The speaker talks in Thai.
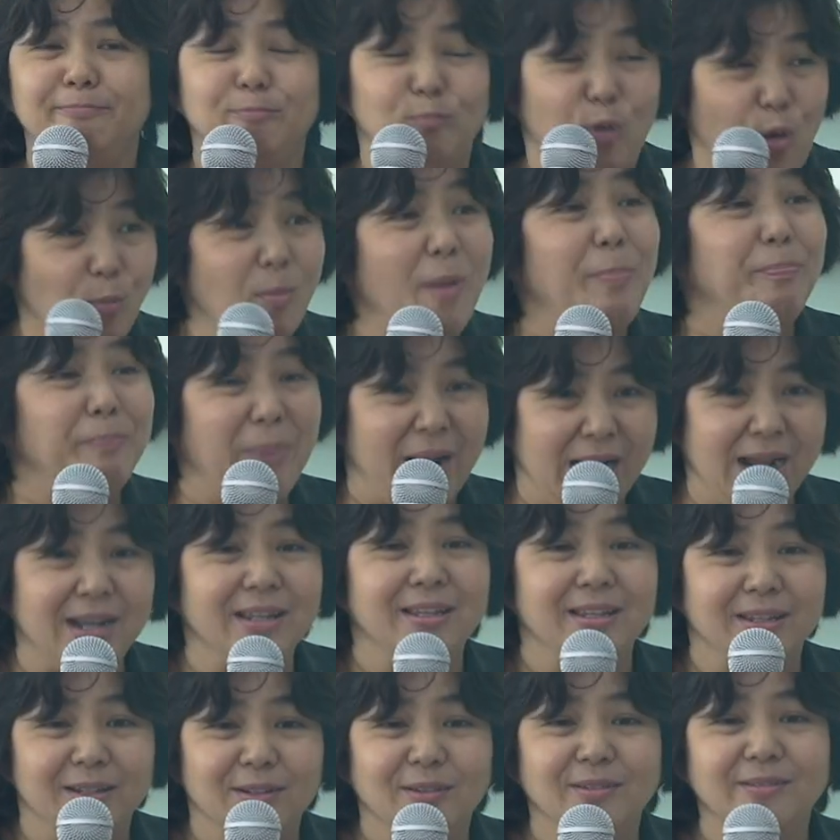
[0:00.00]
เพราะมันเปิ
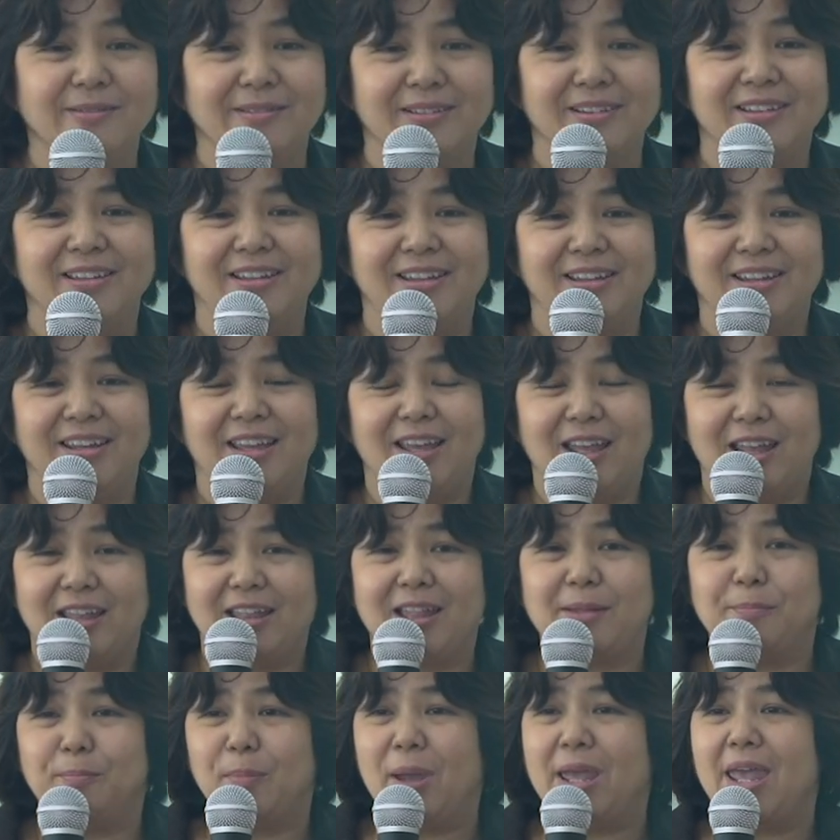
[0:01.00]
ดนะ
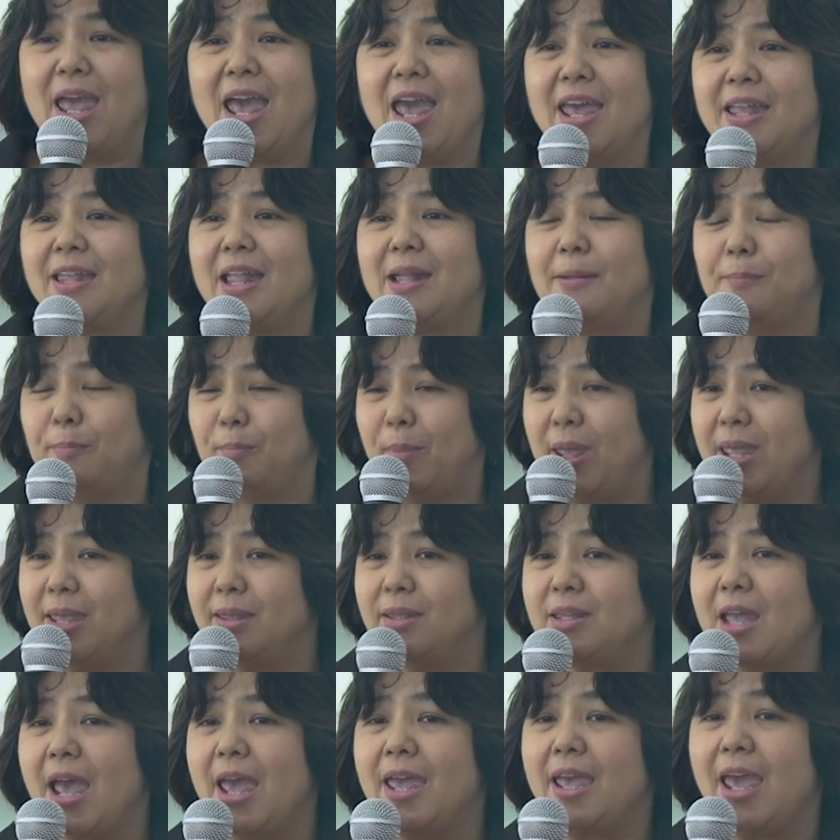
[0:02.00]
ไม่
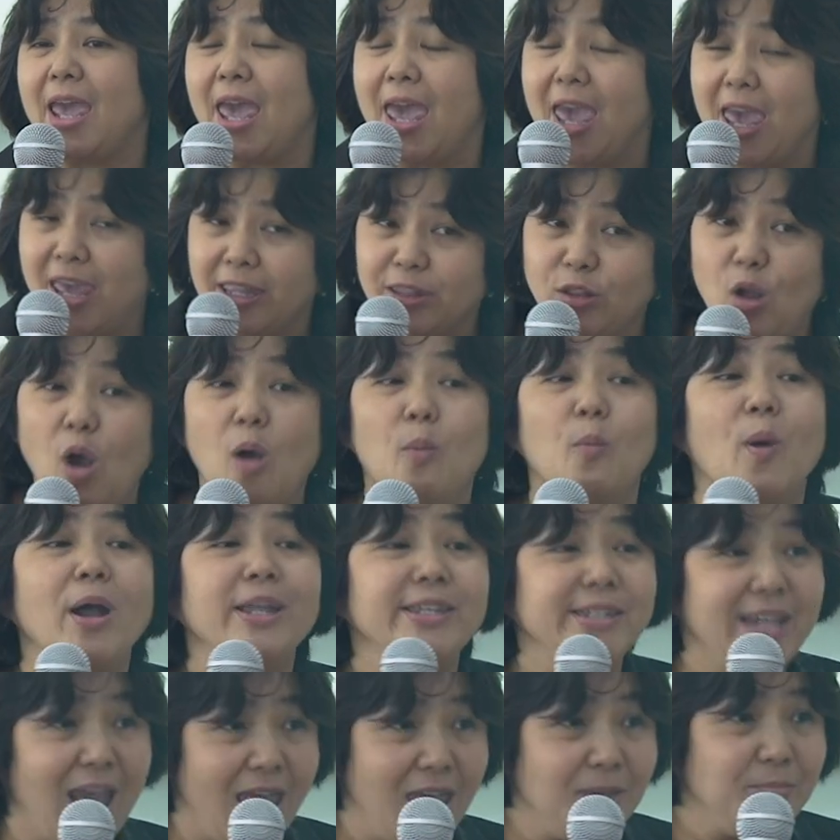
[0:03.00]
ใช่แค่ให้ตอบว่า
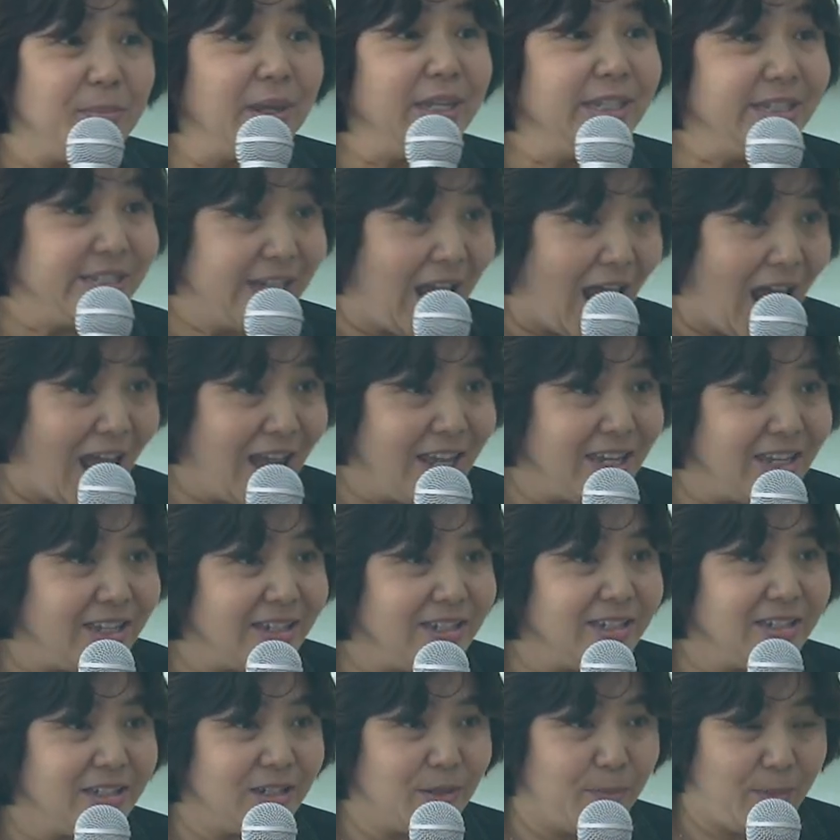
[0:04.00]
ใช่ไม่ใช่
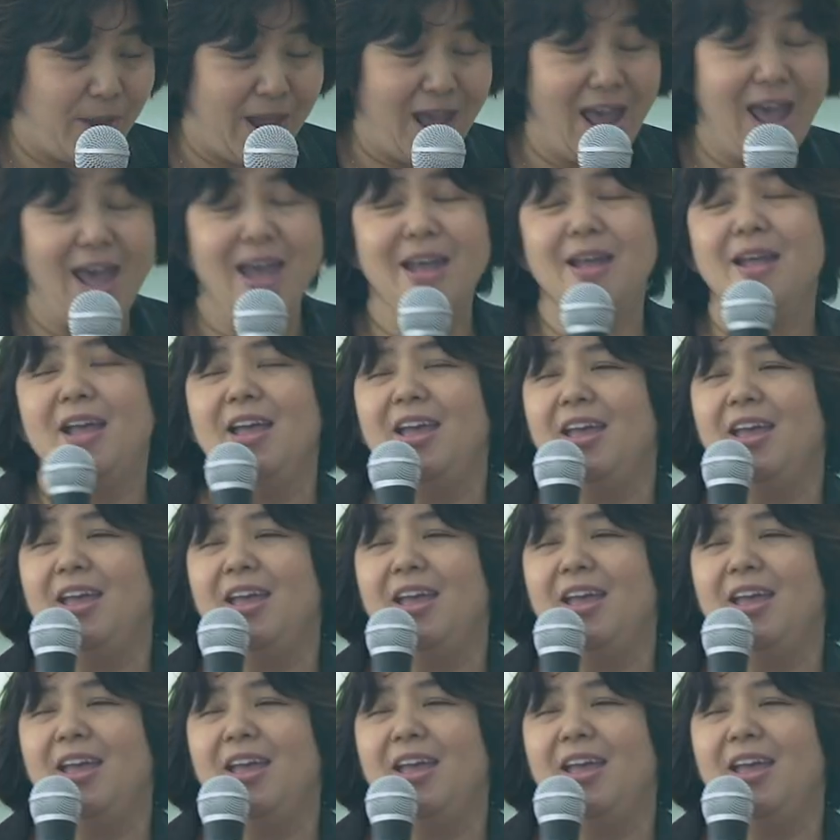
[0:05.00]
นะคะ